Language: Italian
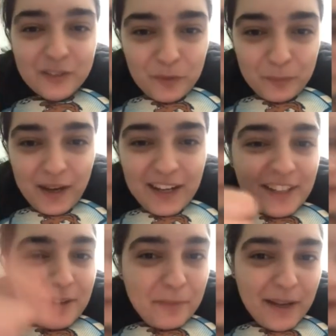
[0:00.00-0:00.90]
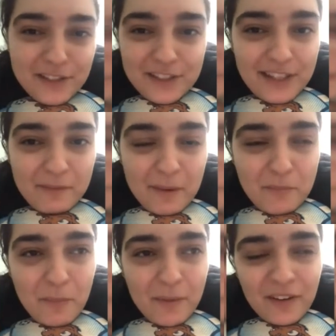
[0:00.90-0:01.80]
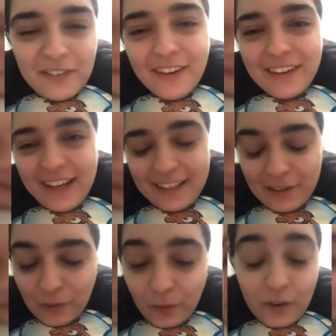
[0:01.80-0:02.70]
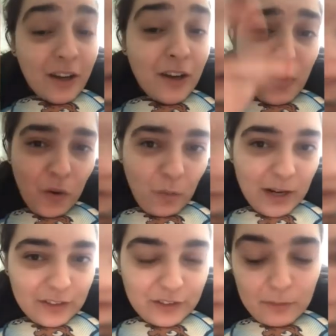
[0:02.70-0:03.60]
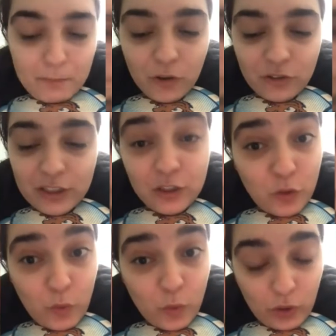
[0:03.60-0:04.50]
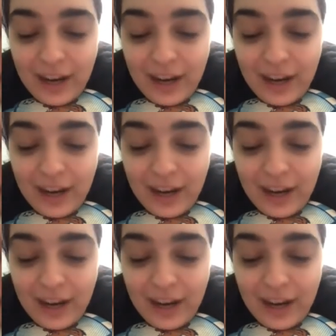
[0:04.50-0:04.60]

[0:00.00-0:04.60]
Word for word: sul Pjanic e Pjanic tira una bomba da lontano ed è gol un altro bot di culo.